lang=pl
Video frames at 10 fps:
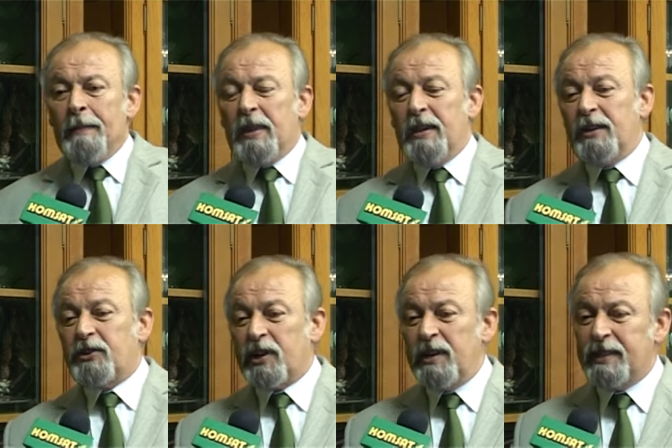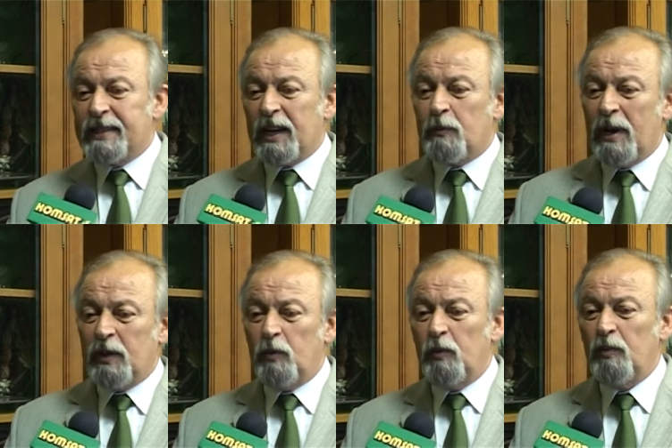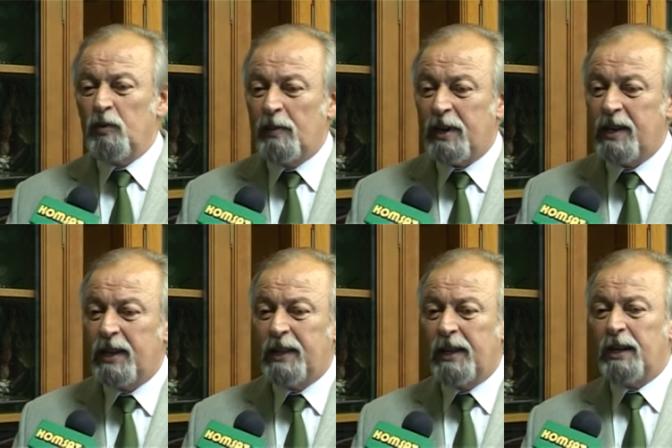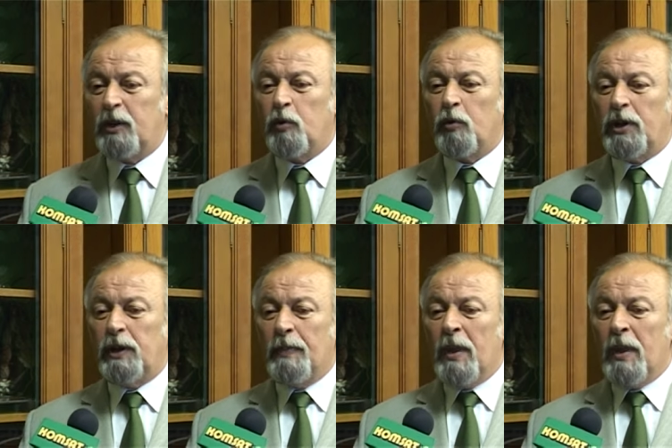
E, część zakładu numer jeden, który